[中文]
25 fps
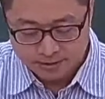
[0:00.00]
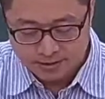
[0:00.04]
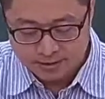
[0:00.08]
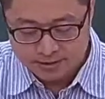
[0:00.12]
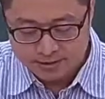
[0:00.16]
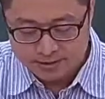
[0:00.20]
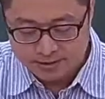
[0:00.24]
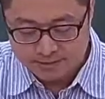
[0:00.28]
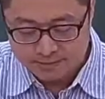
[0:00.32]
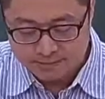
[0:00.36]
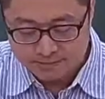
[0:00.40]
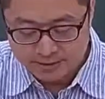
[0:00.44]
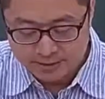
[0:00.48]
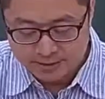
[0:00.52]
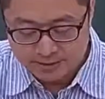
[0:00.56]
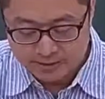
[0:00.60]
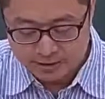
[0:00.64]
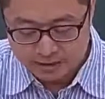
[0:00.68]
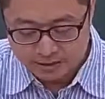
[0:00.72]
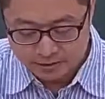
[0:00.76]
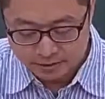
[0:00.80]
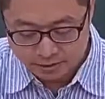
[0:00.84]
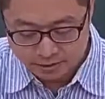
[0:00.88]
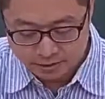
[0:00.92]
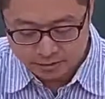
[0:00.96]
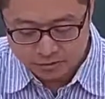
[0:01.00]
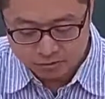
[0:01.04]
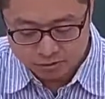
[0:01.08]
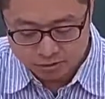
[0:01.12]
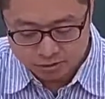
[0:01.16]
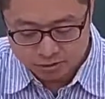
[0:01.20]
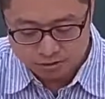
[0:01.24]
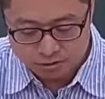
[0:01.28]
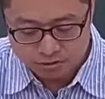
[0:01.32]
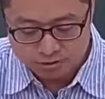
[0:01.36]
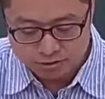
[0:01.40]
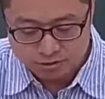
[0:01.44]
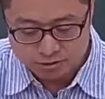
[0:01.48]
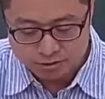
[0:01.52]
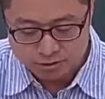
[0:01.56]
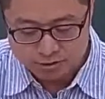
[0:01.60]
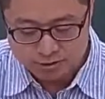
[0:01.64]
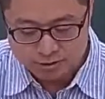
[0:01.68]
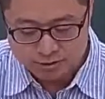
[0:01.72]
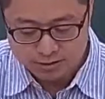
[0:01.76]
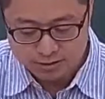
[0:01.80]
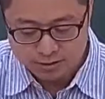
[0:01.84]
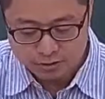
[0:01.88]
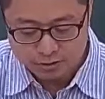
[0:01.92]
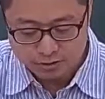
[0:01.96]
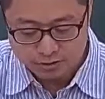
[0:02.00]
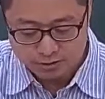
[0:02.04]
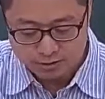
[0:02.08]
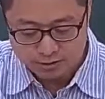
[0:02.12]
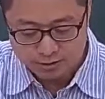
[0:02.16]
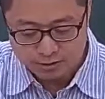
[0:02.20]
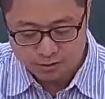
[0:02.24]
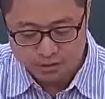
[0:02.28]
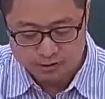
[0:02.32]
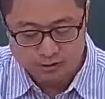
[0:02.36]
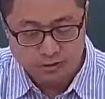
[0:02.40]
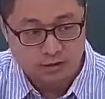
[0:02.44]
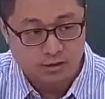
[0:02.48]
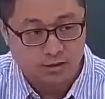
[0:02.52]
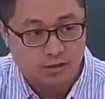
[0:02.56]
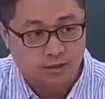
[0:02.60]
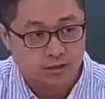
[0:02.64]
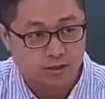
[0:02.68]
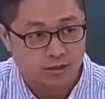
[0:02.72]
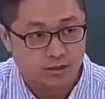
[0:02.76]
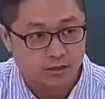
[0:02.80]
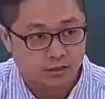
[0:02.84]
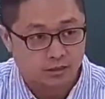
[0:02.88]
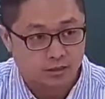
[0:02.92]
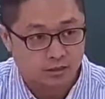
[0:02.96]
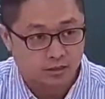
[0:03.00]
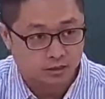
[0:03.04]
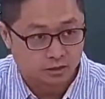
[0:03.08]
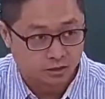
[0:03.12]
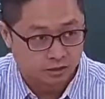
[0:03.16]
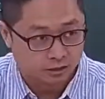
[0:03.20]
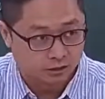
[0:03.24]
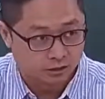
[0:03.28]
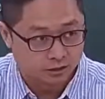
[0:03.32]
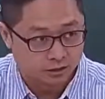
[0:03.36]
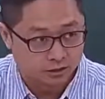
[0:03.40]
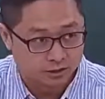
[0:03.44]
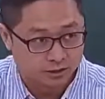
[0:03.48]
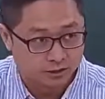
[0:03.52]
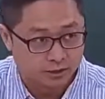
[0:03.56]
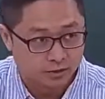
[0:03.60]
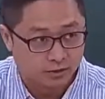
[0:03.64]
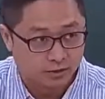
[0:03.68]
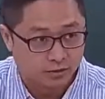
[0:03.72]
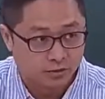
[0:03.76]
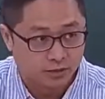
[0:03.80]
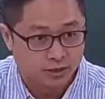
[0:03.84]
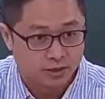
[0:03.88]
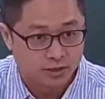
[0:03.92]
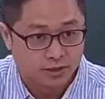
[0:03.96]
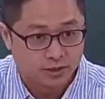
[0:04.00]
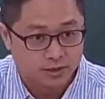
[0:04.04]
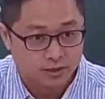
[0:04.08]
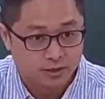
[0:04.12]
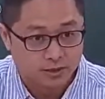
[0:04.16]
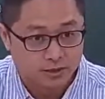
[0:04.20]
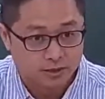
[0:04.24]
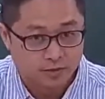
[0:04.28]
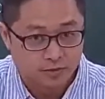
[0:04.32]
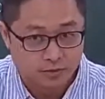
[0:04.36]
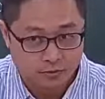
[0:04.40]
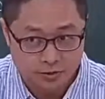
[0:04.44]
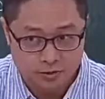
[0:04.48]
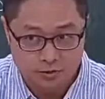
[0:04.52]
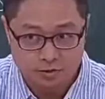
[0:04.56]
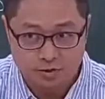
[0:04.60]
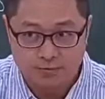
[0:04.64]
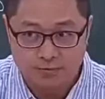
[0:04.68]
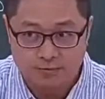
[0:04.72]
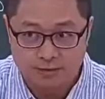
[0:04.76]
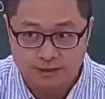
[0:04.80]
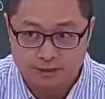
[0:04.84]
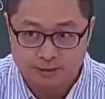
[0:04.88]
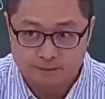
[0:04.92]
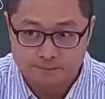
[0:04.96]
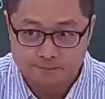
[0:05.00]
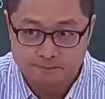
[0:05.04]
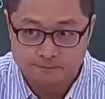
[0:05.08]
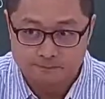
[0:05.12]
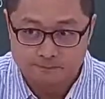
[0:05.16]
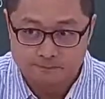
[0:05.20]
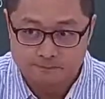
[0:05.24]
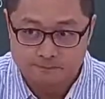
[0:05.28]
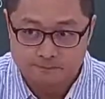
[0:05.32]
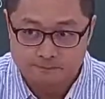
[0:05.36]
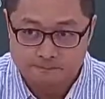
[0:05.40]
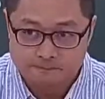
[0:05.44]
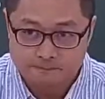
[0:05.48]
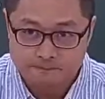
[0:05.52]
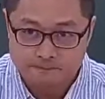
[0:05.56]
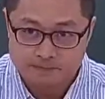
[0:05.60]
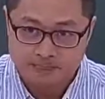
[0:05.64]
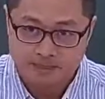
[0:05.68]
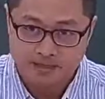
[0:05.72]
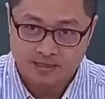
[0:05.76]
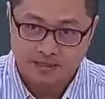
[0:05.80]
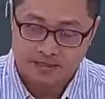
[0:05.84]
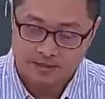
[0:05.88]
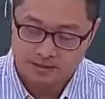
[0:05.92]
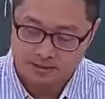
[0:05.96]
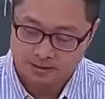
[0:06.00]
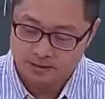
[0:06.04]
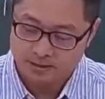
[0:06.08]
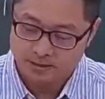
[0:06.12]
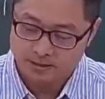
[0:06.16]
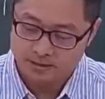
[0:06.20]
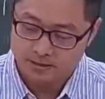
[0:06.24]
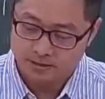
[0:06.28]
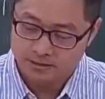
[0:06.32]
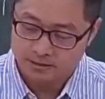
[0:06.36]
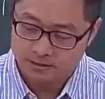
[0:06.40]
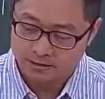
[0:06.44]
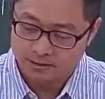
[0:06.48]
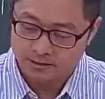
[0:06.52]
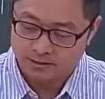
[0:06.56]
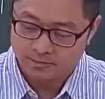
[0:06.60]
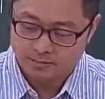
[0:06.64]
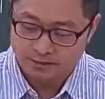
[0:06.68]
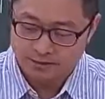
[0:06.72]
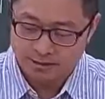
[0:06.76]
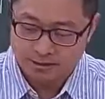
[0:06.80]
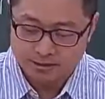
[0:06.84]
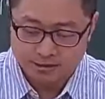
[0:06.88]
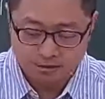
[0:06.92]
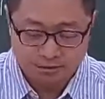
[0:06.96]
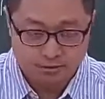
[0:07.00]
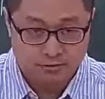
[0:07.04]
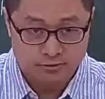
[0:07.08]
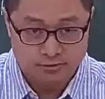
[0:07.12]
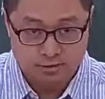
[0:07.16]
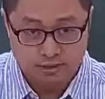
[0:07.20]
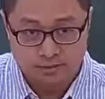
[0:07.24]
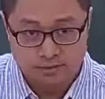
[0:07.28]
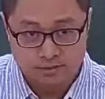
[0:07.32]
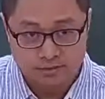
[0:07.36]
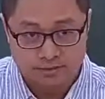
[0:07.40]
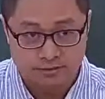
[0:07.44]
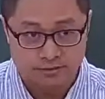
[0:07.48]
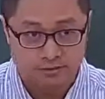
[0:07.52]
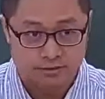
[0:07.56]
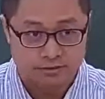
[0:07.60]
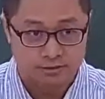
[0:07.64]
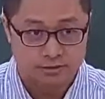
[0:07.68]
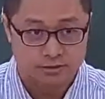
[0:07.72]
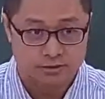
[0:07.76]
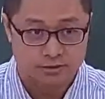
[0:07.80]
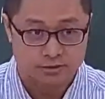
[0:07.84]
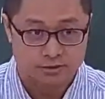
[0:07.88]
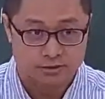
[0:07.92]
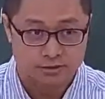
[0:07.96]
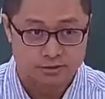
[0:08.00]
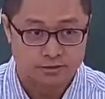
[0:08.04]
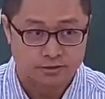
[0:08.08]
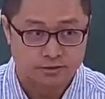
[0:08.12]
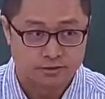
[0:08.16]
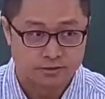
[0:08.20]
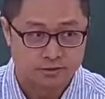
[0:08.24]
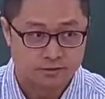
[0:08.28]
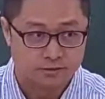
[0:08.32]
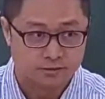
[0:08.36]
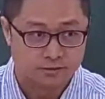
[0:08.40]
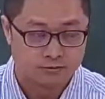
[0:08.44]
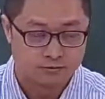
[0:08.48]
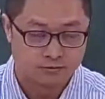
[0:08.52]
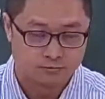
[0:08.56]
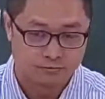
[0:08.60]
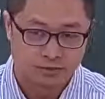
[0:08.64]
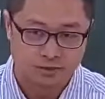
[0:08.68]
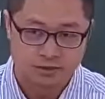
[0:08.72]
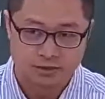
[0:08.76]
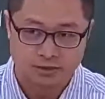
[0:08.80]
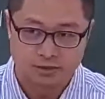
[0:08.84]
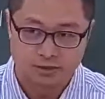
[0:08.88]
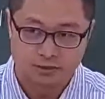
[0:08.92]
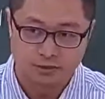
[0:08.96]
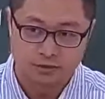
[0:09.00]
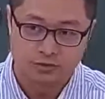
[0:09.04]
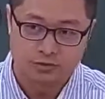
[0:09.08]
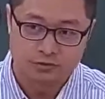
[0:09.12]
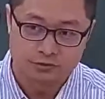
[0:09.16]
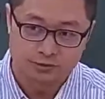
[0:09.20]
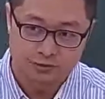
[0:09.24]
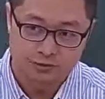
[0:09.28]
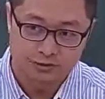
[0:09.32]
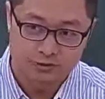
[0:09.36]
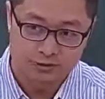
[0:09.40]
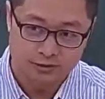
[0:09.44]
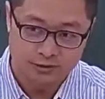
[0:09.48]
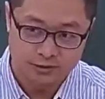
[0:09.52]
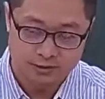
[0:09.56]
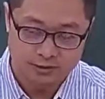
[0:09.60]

你可以先把六十先转成二进位，会转吧？一二四八十六三十二六十四，不可能取六十，